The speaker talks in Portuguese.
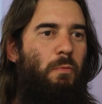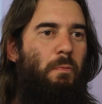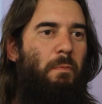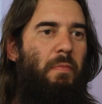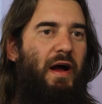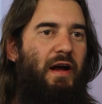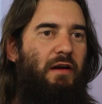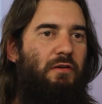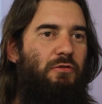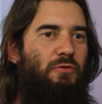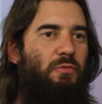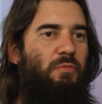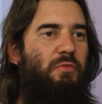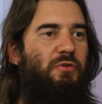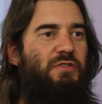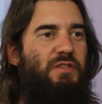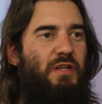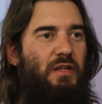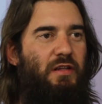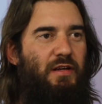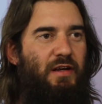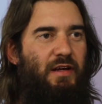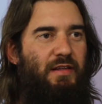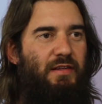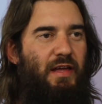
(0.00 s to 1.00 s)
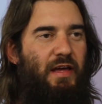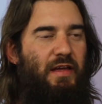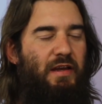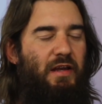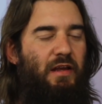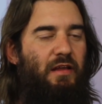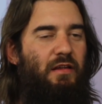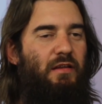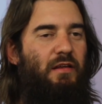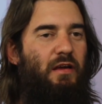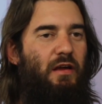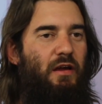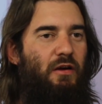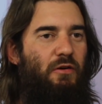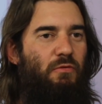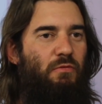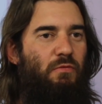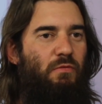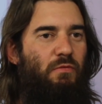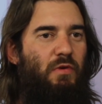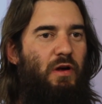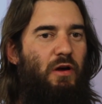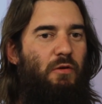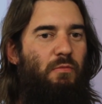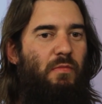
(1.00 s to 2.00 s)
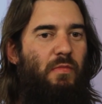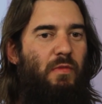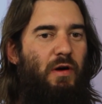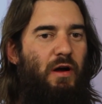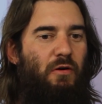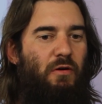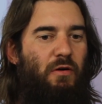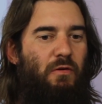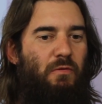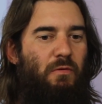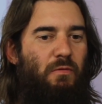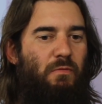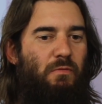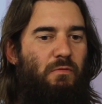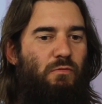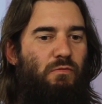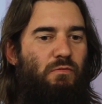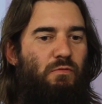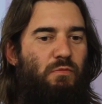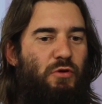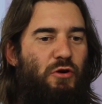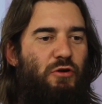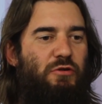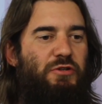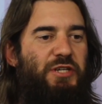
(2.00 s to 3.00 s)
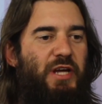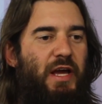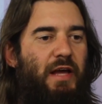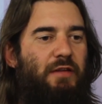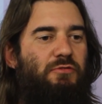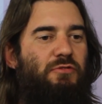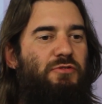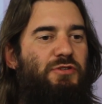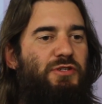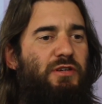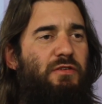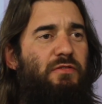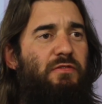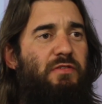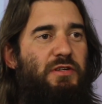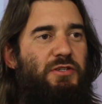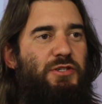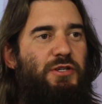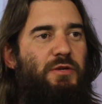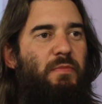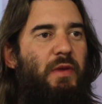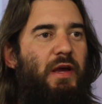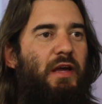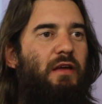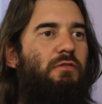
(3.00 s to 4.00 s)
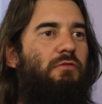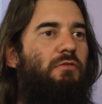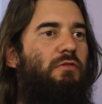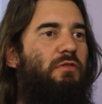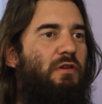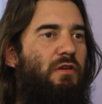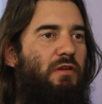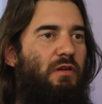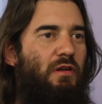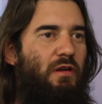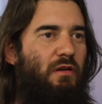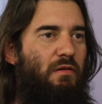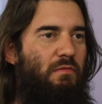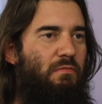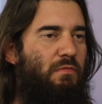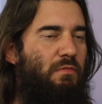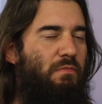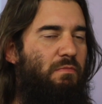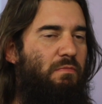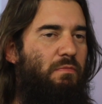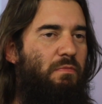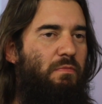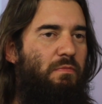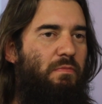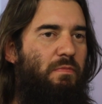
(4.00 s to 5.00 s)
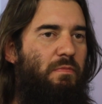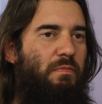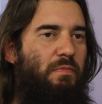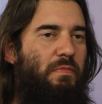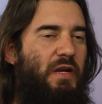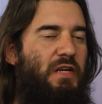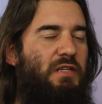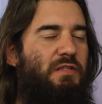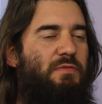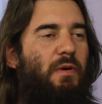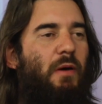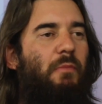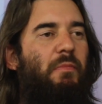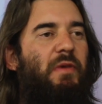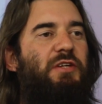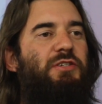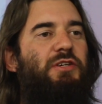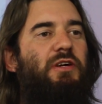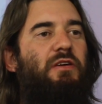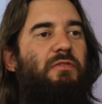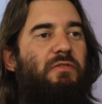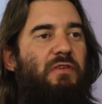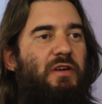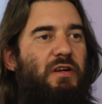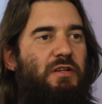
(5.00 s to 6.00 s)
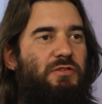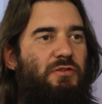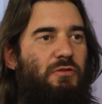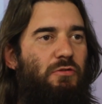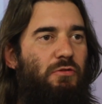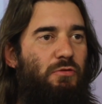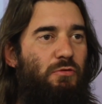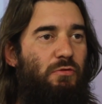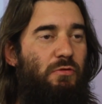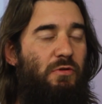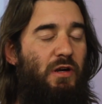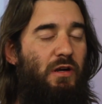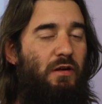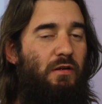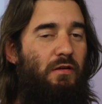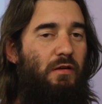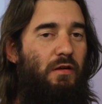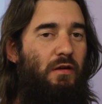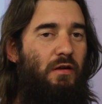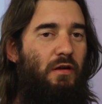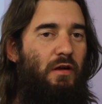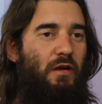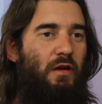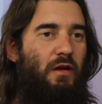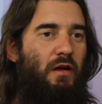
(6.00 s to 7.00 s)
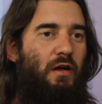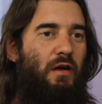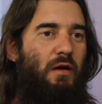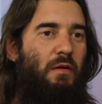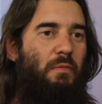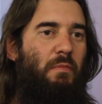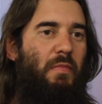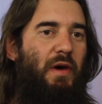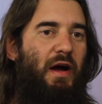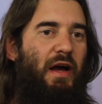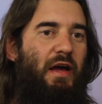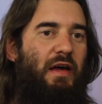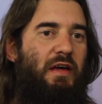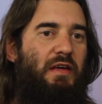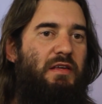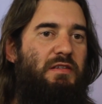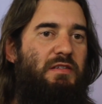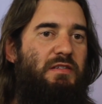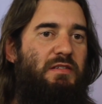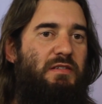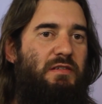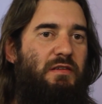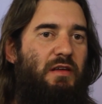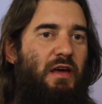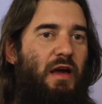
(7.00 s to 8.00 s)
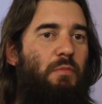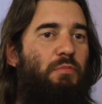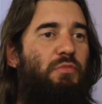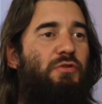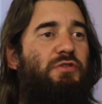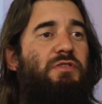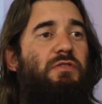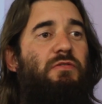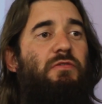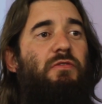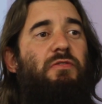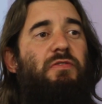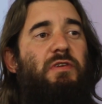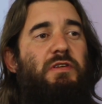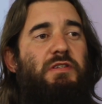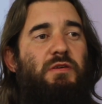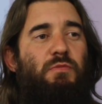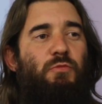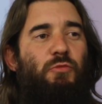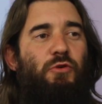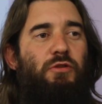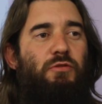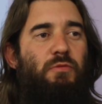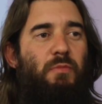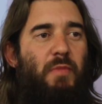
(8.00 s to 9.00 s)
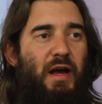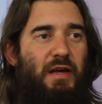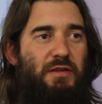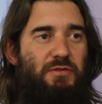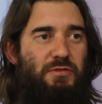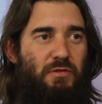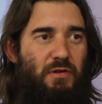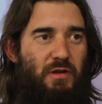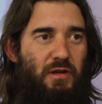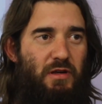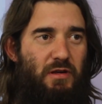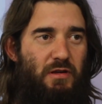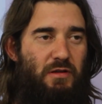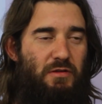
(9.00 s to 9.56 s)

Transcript: O Pacto por Santa Catarina é um, é uma, um projeto de investimento, em, principalmente em infraestrutura, mas é possível fazer muito mais do que